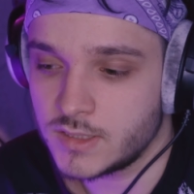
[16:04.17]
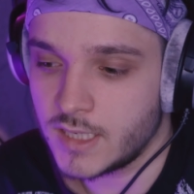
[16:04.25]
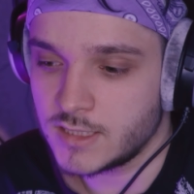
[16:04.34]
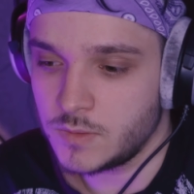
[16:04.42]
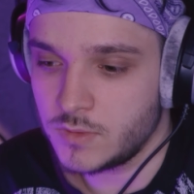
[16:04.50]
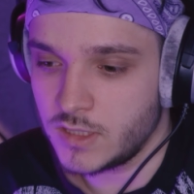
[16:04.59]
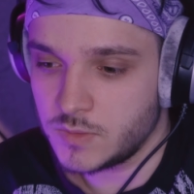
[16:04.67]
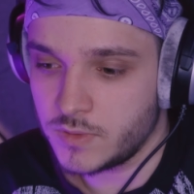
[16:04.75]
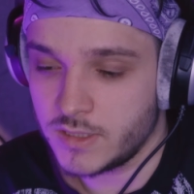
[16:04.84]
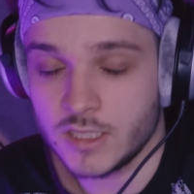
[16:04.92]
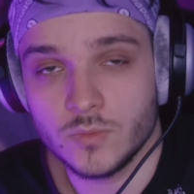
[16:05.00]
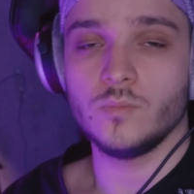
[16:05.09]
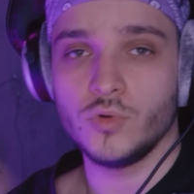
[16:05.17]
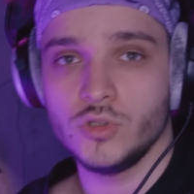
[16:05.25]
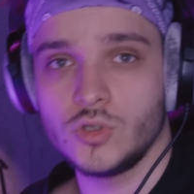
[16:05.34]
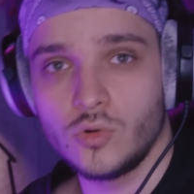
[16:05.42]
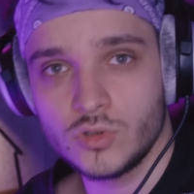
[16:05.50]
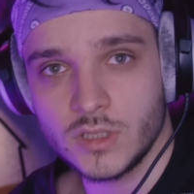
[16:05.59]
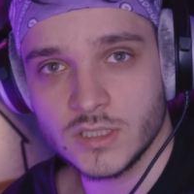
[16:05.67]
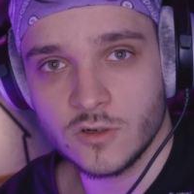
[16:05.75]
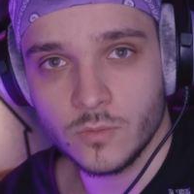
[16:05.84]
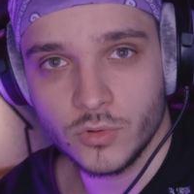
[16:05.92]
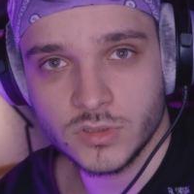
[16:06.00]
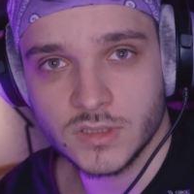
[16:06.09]
и искать именно эти плагиаты. Будет круто,
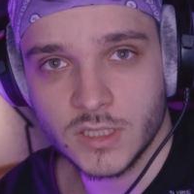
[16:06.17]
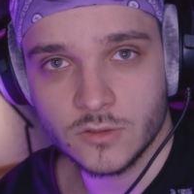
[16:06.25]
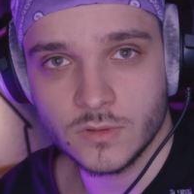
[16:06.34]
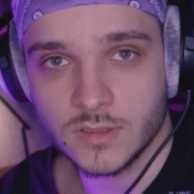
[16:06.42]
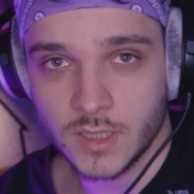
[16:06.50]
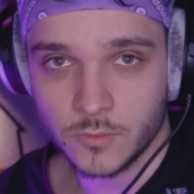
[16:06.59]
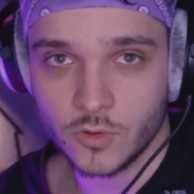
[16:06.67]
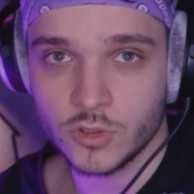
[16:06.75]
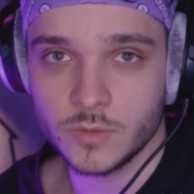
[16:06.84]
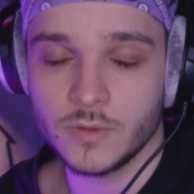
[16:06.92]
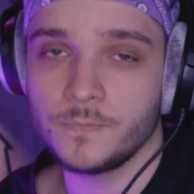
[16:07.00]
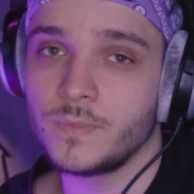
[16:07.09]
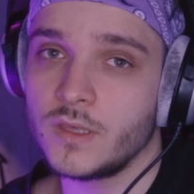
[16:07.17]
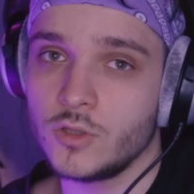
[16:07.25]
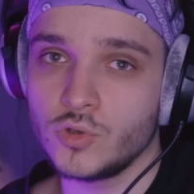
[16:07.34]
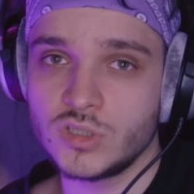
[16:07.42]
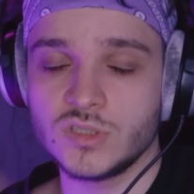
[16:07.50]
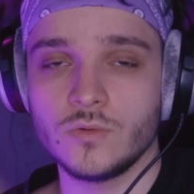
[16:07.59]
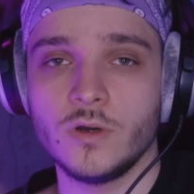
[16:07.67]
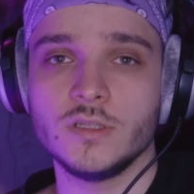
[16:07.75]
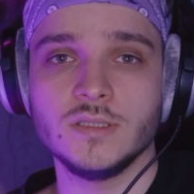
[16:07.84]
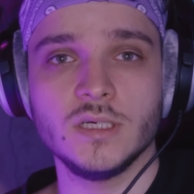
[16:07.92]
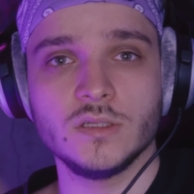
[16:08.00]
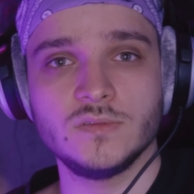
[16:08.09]
если вы будете скидывать тайм-кодами. И лучше всего
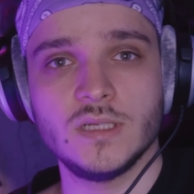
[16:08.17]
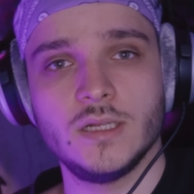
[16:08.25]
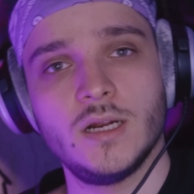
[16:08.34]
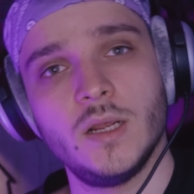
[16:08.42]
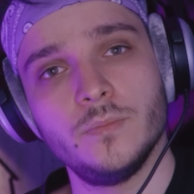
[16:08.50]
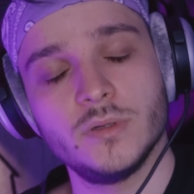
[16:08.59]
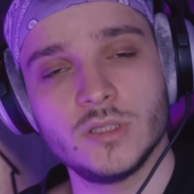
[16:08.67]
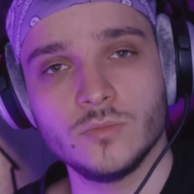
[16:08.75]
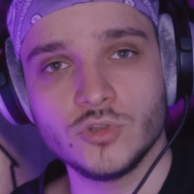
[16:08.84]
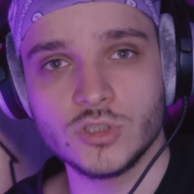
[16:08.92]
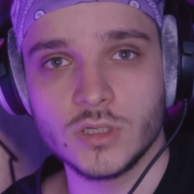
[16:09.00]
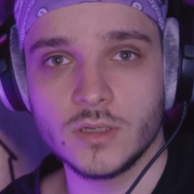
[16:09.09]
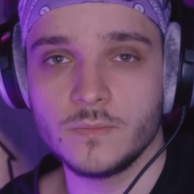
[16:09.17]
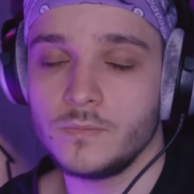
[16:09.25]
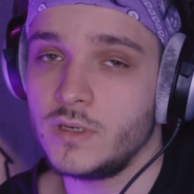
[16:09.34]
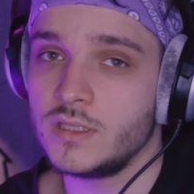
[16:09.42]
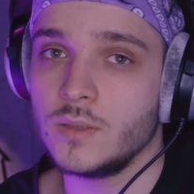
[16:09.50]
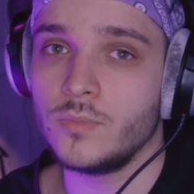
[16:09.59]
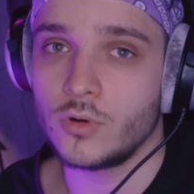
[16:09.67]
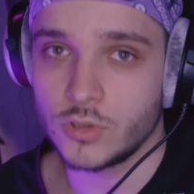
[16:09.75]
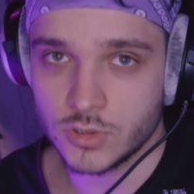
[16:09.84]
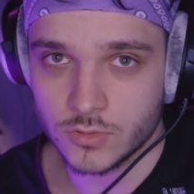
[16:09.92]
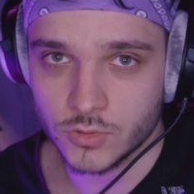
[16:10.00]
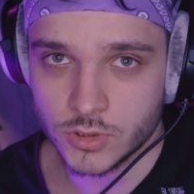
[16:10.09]
это делать в Телеграме, потому что мне там
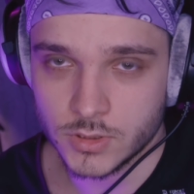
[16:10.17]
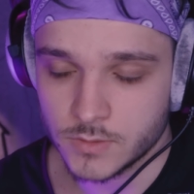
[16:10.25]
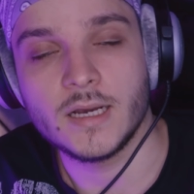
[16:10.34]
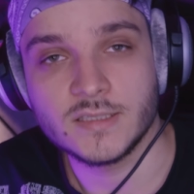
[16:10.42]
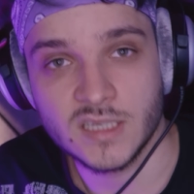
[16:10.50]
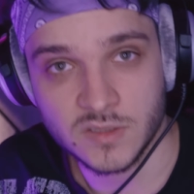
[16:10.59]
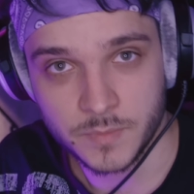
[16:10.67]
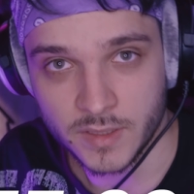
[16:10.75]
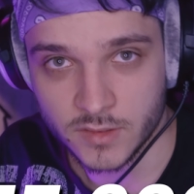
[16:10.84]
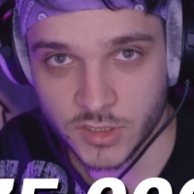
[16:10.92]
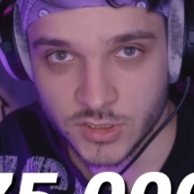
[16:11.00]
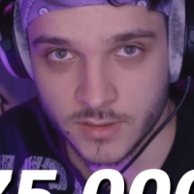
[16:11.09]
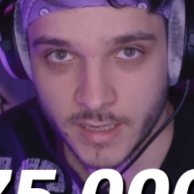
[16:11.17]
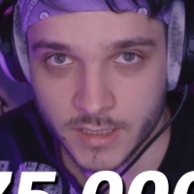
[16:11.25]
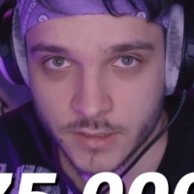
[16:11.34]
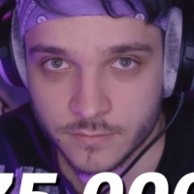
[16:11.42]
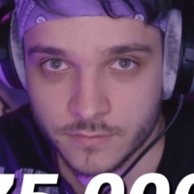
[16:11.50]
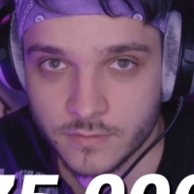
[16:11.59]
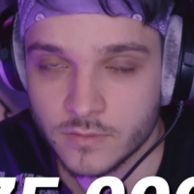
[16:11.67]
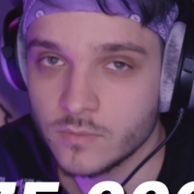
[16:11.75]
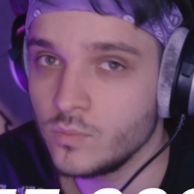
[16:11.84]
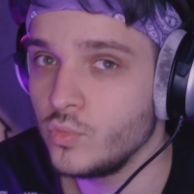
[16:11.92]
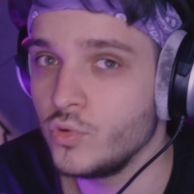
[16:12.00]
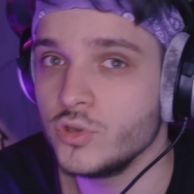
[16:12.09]
проще слушать. Так, 75 5 тысяч лайков,
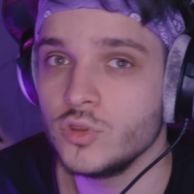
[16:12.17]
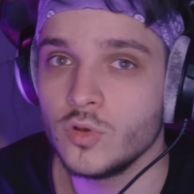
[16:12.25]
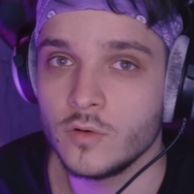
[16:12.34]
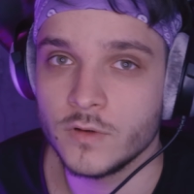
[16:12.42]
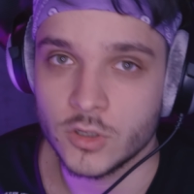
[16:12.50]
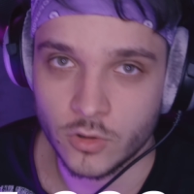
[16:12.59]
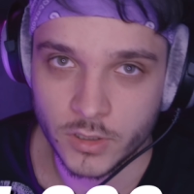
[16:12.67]
будет новый